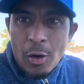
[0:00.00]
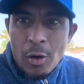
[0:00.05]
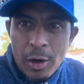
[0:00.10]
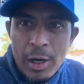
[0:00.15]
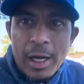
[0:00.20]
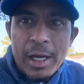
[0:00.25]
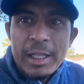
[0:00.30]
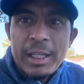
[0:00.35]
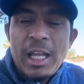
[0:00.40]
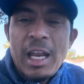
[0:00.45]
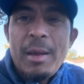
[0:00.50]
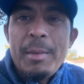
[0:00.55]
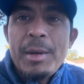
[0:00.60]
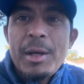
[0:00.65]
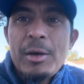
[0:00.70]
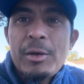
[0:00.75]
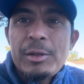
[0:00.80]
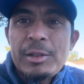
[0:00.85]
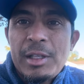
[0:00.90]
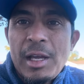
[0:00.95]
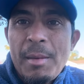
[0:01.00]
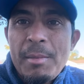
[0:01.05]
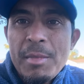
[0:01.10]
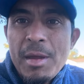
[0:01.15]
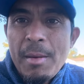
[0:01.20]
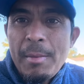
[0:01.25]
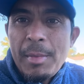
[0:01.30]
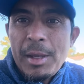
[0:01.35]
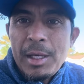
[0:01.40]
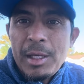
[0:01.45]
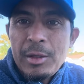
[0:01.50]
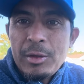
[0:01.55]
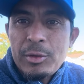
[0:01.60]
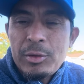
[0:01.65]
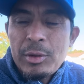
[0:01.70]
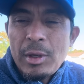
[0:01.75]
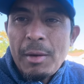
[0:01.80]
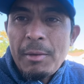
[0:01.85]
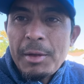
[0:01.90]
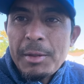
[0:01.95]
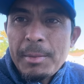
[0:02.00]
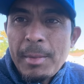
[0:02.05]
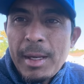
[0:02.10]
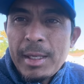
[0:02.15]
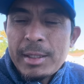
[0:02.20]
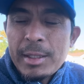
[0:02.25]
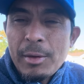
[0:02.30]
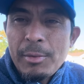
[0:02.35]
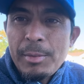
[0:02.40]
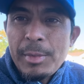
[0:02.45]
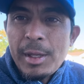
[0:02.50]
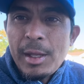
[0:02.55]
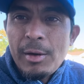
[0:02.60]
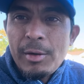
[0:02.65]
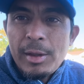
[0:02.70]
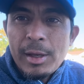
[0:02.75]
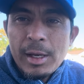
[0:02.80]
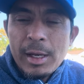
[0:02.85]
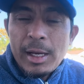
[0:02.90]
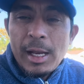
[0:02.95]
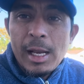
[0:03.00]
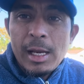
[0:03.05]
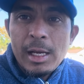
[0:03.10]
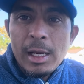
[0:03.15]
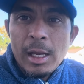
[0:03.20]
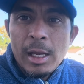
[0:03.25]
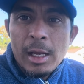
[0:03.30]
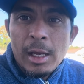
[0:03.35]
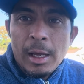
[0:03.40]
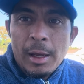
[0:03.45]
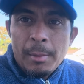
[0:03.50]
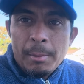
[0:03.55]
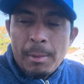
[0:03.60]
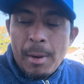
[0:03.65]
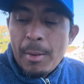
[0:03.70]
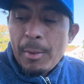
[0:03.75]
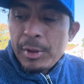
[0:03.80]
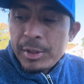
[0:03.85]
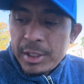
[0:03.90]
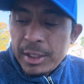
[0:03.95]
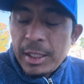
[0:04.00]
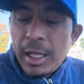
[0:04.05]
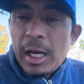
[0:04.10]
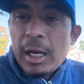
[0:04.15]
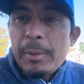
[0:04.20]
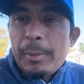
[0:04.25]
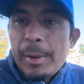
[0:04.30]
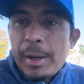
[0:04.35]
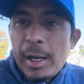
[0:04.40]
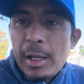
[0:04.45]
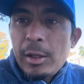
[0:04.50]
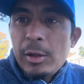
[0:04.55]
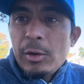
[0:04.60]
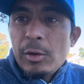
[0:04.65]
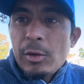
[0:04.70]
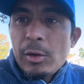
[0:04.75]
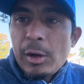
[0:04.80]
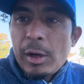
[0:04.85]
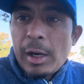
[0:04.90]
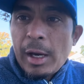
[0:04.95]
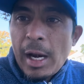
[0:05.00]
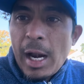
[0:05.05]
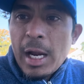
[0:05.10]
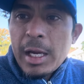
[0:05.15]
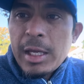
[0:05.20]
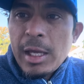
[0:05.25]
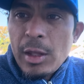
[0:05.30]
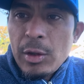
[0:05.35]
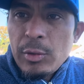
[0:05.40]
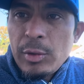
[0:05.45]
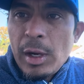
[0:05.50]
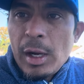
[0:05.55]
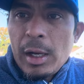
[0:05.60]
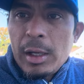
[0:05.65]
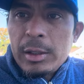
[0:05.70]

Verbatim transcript: Hola, ¿qué tal amigos? Sean bienvenidos una vez más a un video del canal. Vamos a andar reparando craqueadura.